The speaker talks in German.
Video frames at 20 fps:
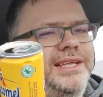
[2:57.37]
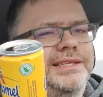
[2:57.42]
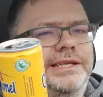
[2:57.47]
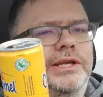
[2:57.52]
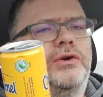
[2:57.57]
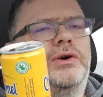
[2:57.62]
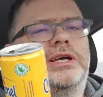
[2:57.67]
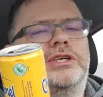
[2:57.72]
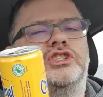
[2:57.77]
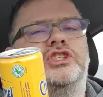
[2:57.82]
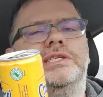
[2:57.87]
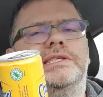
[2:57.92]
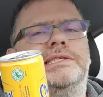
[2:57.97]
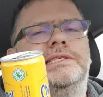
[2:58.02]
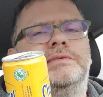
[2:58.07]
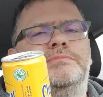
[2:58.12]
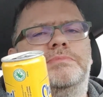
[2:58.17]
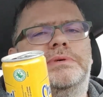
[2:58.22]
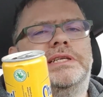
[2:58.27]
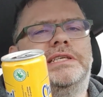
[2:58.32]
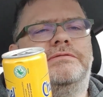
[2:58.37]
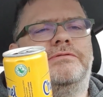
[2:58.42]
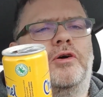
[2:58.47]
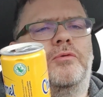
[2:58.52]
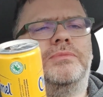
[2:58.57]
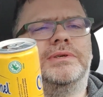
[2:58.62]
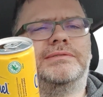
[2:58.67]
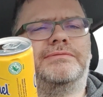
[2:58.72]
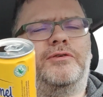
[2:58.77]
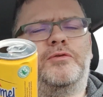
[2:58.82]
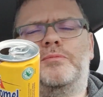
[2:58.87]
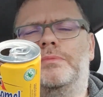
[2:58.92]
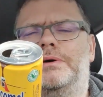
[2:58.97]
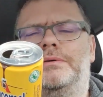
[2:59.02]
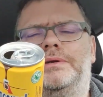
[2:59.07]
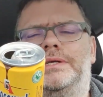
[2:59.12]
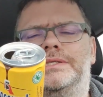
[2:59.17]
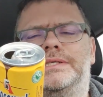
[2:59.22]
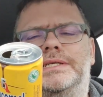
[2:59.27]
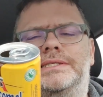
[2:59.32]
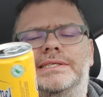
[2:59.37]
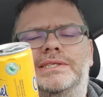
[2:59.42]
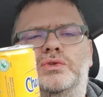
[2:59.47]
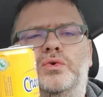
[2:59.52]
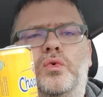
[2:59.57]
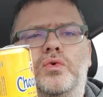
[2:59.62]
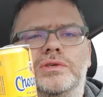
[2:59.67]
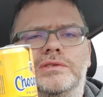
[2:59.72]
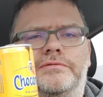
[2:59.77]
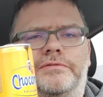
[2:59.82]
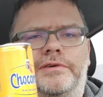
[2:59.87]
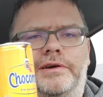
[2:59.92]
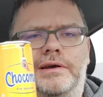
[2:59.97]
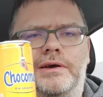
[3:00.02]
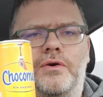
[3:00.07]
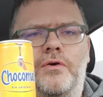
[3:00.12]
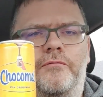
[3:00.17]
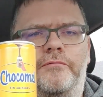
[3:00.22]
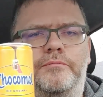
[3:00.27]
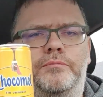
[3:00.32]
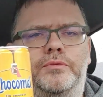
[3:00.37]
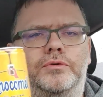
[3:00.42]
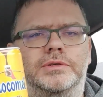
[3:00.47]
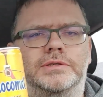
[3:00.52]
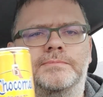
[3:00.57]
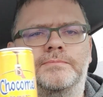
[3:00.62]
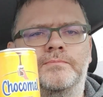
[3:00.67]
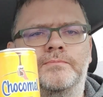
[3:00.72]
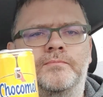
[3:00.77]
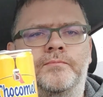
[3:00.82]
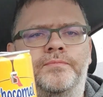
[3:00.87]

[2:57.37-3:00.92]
Dennoch erschließt sich mir nicht, warum, es, warum man das jetzt in Dosen verkaufen muss.